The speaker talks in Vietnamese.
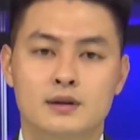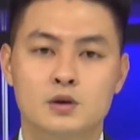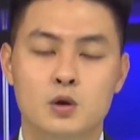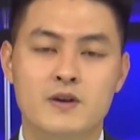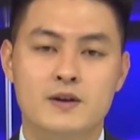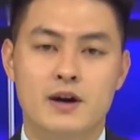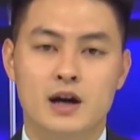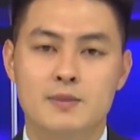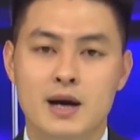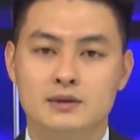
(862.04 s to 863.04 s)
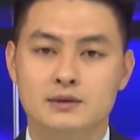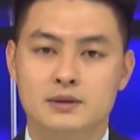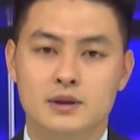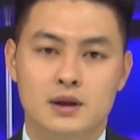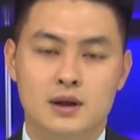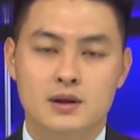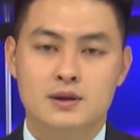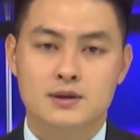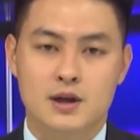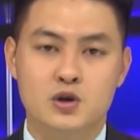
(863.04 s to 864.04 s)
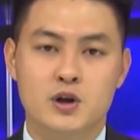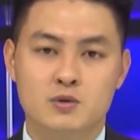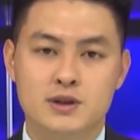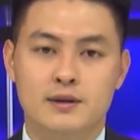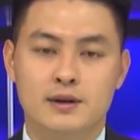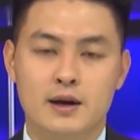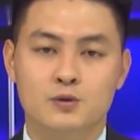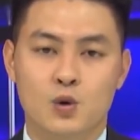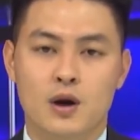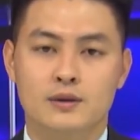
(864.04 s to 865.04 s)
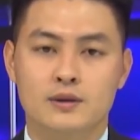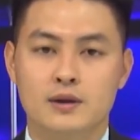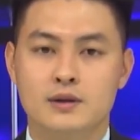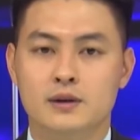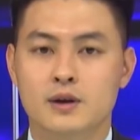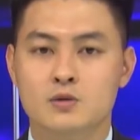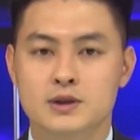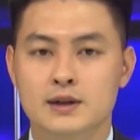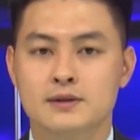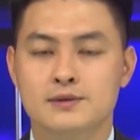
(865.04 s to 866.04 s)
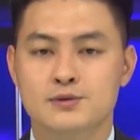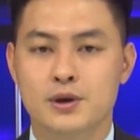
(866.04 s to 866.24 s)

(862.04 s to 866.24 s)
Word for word: Thưa quý vị và các bạn, sản xuất nông sản an toàn đang được nông dân,